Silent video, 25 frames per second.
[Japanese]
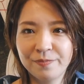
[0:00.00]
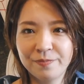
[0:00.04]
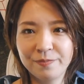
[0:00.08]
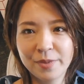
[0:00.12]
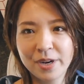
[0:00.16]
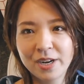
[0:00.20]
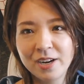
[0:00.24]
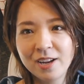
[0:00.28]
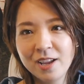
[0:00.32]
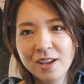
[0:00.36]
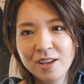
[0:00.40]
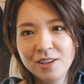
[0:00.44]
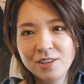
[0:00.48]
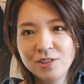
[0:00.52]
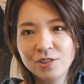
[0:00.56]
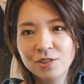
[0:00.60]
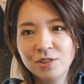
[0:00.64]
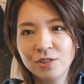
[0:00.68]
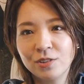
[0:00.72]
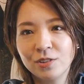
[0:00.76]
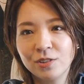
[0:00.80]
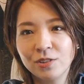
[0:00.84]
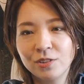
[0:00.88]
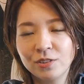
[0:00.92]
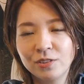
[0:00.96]
バレエ
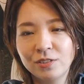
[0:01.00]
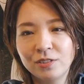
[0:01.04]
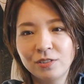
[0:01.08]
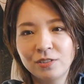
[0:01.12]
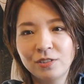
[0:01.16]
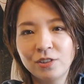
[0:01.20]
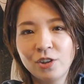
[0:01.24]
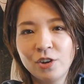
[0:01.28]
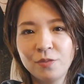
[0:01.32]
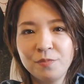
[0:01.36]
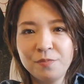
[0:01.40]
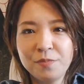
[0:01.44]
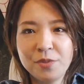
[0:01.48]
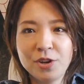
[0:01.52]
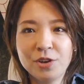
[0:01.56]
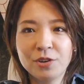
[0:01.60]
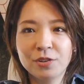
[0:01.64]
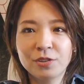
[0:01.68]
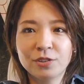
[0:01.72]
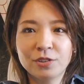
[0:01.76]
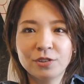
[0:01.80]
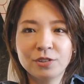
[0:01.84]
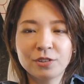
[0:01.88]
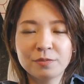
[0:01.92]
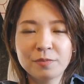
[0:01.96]
衣装の魅
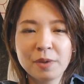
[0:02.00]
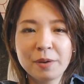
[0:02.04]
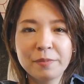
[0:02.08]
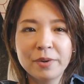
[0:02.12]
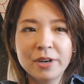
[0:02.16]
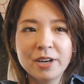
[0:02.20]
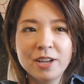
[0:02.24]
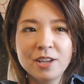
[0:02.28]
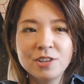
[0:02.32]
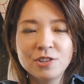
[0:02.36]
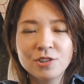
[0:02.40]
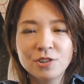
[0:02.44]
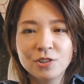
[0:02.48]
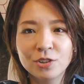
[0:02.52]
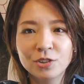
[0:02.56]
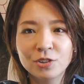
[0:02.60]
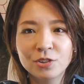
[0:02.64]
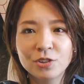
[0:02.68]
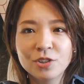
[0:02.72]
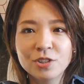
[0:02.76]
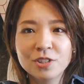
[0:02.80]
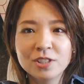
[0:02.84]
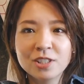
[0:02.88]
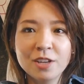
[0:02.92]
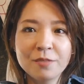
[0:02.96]
力、まあ、バレエ衣
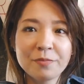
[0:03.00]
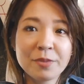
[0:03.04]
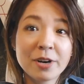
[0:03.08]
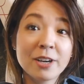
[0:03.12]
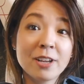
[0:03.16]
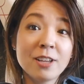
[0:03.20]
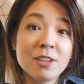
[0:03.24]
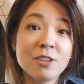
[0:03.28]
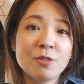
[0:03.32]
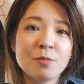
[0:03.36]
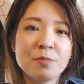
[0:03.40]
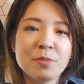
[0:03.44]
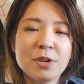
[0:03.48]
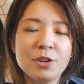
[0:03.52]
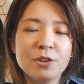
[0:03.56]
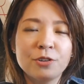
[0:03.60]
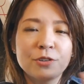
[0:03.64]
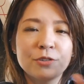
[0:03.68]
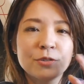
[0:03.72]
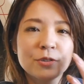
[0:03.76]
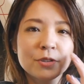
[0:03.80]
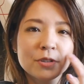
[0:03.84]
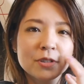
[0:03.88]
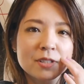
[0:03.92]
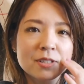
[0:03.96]
装を通してバレエの魅
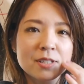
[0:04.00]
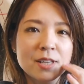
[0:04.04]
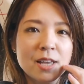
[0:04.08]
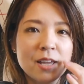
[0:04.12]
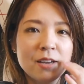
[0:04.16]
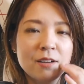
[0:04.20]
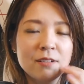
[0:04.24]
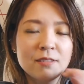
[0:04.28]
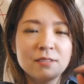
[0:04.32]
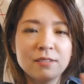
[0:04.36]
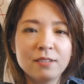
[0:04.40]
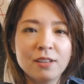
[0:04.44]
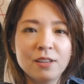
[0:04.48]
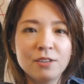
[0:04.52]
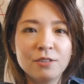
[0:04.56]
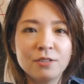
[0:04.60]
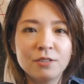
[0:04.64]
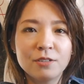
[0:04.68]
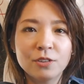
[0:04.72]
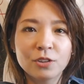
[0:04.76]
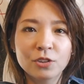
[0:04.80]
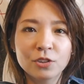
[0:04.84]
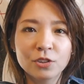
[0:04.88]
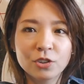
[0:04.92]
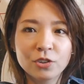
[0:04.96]
力を伝えるってい
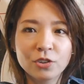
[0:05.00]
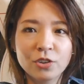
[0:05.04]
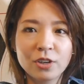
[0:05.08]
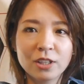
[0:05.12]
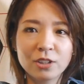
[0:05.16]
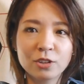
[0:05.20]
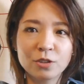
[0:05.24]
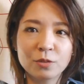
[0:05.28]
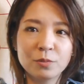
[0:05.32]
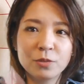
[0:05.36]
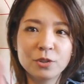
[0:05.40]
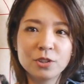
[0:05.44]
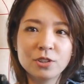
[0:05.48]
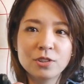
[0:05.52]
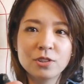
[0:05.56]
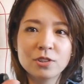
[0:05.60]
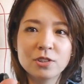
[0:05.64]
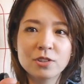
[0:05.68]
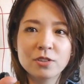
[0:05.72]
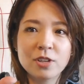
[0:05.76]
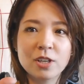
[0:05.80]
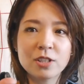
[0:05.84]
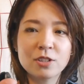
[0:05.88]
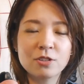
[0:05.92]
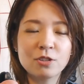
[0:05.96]
うのとあともう一
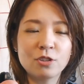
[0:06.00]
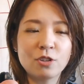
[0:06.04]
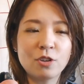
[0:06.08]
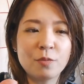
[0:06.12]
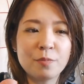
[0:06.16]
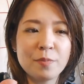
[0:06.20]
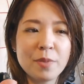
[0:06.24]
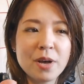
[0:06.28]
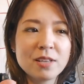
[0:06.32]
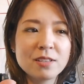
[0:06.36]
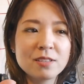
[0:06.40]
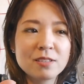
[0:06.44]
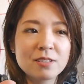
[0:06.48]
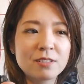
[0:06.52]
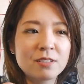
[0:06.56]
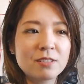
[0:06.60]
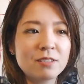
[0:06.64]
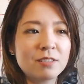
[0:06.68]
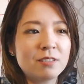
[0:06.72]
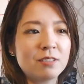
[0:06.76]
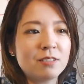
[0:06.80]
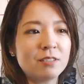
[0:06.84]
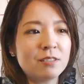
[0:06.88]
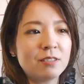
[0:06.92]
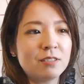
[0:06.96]
つはその
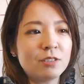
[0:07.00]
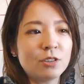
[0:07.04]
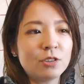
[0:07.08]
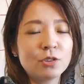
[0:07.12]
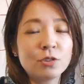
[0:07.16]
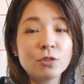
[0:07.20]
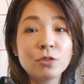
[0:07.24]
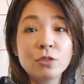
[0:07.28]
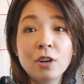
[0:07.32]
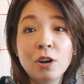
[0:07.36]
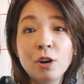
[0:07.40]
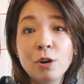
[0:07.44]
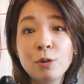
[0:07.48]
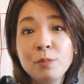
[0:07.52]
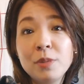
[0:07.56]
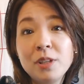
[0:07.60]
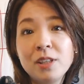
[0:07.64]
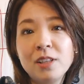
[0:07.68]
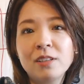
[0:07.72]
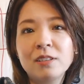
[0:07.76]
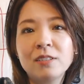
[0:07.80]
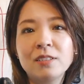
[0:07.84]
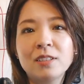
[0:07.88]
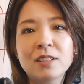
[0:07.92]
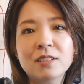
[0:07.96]
マスクの動画を見
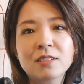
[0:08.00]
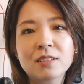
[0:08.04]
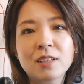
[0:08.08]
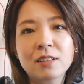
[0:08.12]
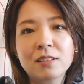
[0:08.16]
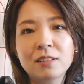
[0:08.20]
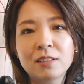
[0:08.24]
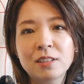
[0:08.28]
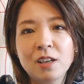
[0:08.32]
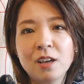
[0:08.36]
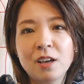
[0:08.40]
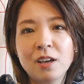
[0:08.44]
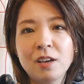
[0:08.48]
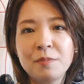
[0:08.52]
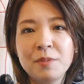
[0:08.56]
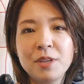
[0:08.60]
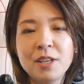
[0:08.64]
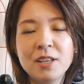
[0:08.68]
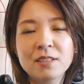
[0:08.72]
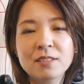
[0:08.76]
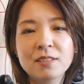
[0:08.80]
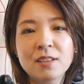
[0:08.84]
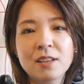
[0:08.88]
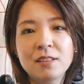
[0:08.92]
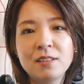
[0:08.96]
てくださった
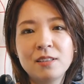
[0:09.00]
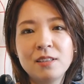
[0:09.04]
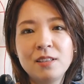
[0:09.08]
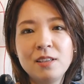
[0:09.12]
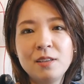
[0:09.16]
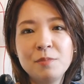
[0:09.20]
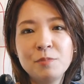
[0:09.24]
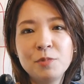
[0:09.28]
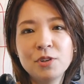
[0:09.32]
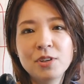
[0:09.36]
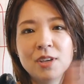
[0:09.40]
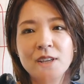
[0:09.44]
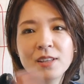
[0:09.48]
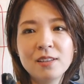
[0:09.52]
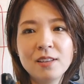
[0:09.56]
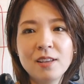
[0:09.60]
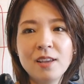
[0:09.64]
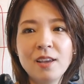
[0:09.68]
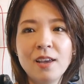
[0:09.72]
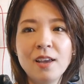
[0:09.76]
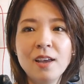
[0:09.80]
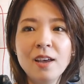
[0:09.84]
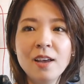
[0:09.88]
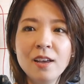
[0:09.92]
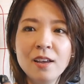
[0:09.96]
皆さんに向け
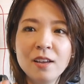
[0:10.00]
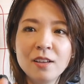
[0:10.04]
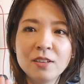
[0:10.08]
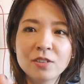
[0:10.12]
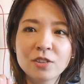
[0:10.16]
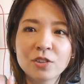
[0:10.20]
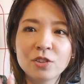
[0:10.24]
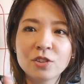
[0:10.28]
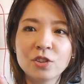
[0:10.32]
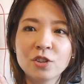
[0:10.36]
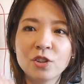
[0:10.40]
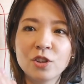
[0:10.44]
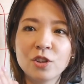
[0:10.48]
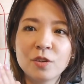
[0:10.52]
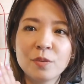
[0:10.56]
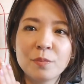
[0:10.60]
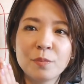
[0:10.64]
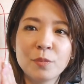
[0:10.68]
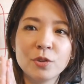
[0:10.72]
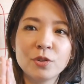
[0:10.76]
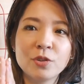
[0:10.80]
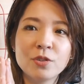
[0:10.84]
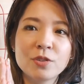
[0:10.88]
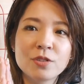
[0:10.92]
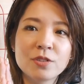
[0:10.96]
てその
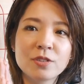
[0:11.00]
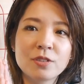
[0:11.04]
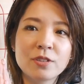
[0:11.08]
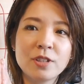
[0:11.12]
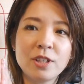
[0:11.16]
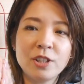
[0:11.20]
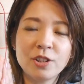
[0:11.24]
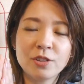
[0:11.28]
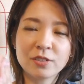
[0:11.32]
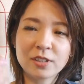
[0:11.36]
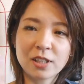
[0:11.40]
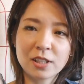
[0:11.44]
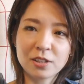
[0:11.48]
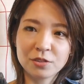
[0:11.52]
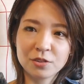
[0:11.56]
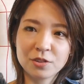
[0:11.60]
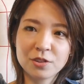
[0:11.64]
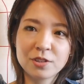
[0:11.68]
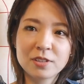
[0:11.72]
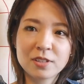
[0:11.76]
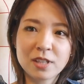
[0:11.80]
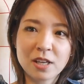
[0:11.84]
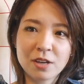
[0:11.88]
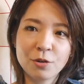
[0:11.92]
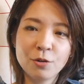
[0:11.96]
ものづくりの楽
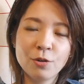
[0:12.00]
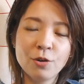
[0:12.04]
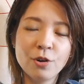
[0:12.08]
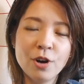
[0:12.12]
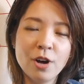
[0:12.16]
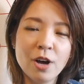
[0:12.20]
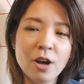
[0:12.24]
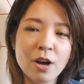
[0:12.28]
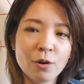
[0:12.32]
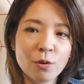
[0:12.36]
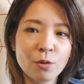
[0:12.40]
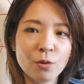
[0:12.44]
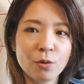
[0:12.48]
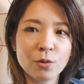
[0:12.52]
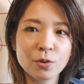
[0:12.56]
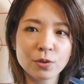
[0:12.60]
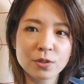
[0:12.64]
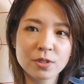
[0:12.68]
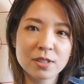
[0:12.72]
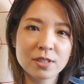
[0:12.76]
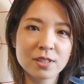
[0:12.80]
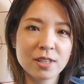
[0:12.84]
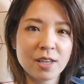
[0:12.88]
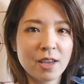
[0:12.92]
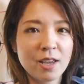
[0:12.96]
しさをこう
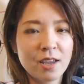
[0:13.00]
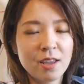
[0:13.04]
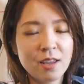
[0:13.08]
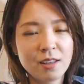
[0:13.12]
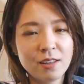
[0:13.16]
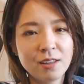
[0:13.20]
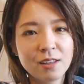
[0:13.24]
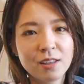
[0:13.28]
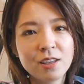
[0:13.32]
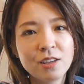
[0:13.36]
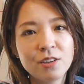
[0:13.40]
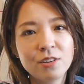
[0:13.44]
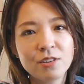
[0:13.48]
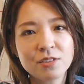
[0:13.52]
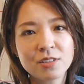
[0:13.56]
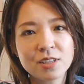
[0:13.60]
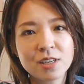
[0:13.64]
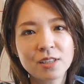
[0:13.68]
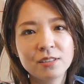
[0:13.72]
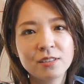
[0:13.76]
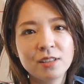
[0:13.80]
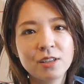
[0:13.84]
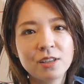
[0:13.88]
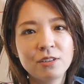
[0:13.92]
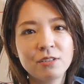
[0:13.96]
お伝えできる
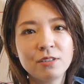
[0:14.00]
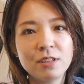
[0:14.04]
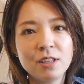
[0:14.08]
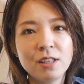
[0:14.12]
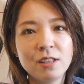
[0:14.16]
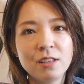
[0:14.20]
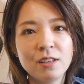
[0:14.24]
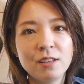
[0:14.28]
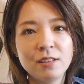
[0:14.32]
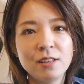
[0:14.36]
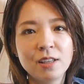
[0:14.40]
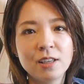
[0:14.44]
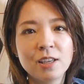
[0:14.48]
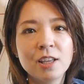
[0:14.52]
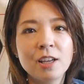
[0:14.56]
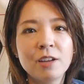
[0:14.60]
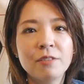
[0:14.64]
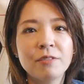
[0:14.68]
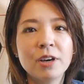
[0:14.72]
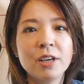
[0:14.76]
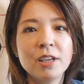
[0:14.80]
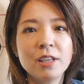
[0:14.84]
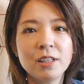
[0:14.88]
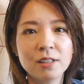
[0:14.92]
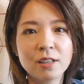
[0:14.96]
チャンネルにできれ
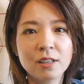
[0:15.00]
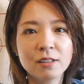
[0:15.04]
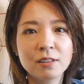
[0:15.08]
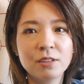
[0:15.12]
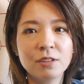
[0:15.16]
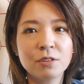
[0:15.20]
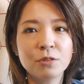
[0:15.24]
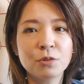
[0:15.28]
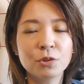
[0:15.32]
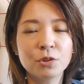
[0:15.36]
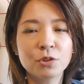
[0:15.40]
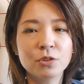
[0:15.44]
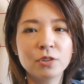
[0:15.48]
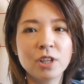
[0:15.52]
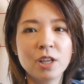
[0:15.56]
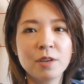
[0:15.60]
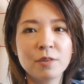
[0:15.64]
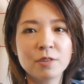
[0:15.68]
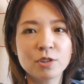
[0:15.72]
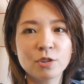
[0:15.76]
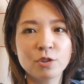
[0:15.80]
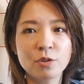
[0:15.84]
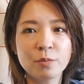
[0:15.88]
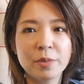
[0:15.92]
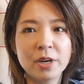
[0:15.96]
ばいいなっていうこと
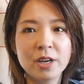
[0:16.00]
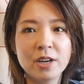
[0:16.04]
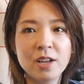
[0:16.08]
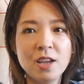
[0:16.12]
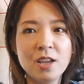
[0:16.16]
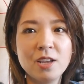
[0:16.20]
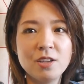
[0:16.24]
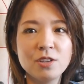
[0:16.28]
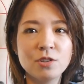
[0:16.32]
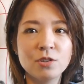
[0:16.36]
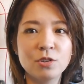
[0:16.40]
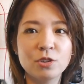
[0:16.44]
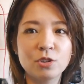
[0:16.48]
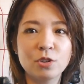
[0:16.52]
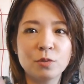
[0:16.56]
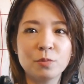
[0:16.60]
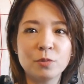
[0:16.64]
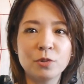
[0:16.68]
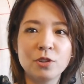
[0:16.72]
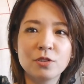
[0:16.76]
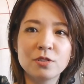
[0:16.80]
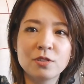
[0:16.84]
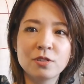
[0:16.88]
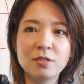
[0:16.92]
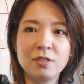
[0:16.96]
でそのバレエ衣装と
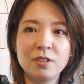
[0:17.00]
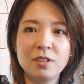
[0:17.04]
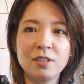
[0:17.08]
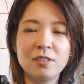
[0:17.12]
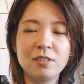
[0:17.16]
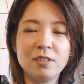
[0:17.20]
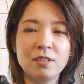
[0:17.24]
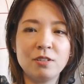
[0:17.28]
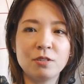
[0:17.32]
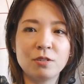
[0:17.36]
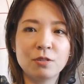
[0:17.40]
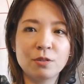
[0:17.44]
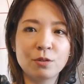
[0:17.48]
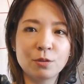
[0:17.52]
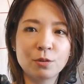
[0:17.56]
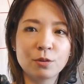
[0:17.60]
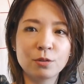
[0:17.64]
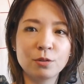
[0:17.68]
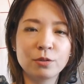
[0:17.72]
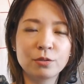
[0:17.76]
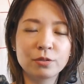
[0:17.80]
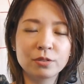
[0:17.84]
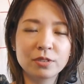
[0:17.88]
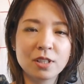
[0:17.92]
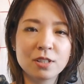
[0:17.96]
ものづくりっていうこ
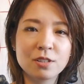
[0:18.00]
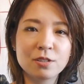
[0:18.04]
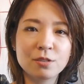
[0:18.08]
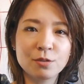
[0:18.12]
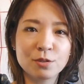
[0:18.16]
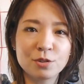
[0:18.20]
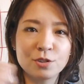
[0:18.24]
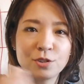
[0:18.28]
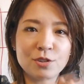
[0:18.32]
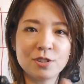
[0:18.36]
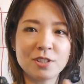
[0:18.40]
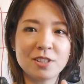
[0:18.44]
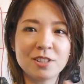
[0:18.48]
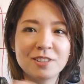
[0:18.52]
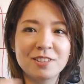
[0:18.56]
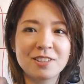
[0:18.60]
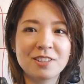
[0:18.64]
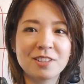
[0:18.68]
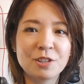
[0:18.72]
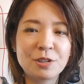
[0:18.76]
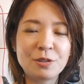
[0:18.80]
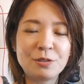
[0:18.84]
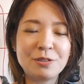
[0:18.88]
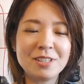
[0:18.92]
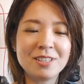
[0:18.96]
の2つを主
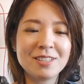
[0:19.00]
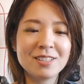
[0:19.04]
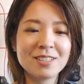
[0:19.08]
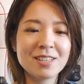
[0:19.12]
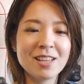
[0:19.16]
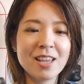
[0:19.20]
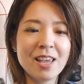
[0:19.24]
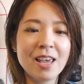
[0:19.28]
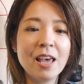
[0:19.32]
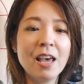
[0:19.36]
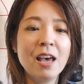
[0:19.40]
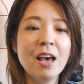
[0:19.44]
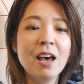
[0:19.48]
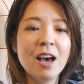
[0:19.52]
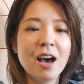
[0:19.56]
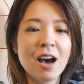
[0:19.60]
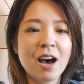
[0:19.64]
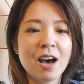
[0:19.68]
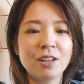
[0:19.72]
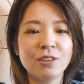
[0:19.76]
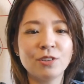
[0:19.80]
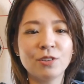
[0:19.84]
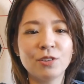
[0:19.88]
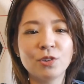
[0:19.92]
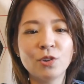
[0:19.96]
軸にして
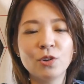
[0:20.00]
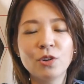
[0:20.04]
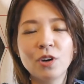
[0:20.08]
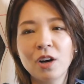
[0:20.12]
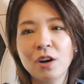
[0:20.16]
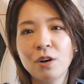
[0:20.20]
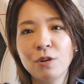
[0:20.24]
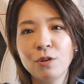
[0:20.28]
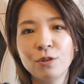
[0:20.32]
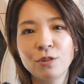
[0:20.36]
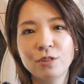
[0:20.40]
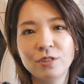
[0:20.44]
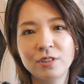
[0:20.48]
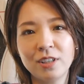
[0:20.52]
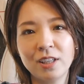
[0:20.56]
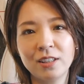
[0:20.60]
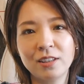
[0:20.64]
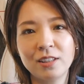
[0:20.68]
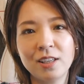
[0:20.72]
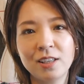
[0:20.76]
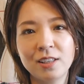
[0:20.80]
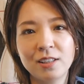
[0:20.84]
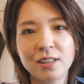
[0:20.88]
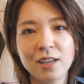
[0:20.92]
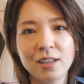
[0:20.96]
あの動画をやっ
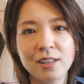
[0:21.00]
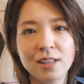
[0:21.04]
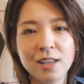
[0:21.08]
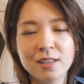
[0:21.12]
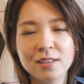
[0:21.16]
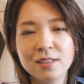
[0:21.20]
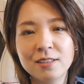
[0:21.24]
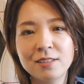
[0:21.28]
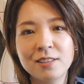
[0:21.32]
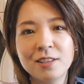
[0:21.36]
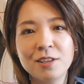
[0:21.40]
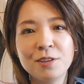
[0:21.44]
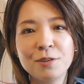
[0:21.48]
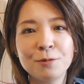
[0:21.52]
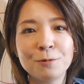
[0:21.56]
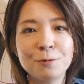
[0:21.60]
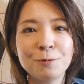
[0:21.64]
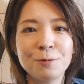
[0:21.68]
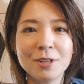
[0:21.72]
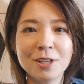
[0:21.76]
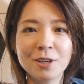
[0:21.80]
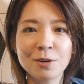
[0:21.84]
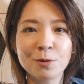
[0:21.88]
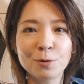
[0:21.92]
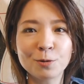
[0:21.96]
ていきたいですっていうふ
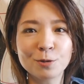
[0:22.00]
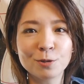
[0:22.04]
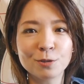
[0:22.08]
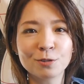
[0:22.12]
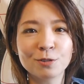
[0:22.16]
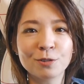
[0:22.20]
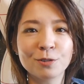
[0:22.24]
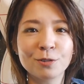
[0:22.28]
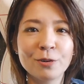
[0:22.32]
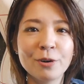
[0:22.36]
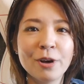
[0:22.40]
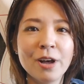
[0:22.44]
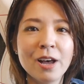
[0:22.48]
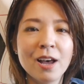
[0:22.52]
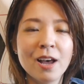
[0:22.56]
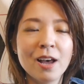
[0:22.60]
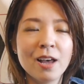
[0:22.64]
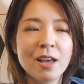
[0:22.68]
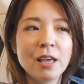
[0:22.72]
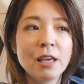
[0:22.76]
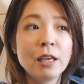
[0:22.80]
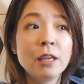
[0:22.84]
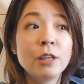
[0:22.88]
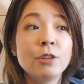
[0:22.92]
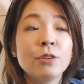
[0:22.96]
うにこうちょっと
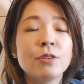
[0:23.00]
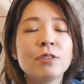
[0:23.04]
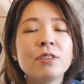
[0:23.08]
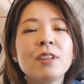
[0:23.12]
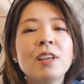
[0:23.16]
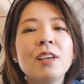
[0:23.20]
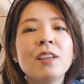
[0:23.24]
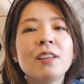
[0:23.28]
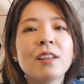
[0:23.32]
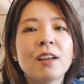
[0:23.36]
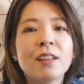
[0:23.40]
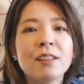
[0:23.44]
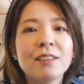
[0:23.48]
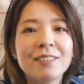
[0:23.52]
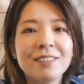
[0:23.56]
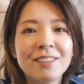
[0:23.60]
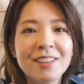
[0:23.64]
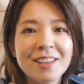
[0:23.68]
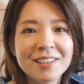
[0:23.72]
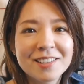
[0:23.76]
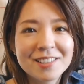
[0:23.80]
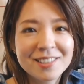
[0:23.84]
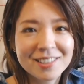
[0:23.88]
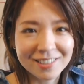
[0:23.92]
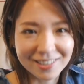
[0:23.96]
言っていたん
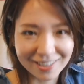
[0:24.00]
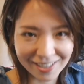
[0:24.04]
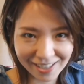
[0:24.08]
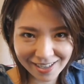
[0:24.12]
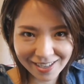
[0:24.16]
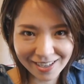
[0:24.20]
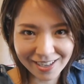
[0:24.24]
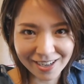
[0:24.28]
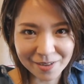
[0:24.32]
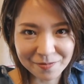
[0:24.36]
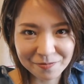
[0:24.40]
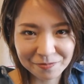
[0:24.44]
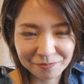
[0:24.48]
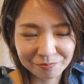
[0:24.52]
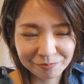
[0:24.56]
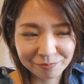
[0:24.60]
ですが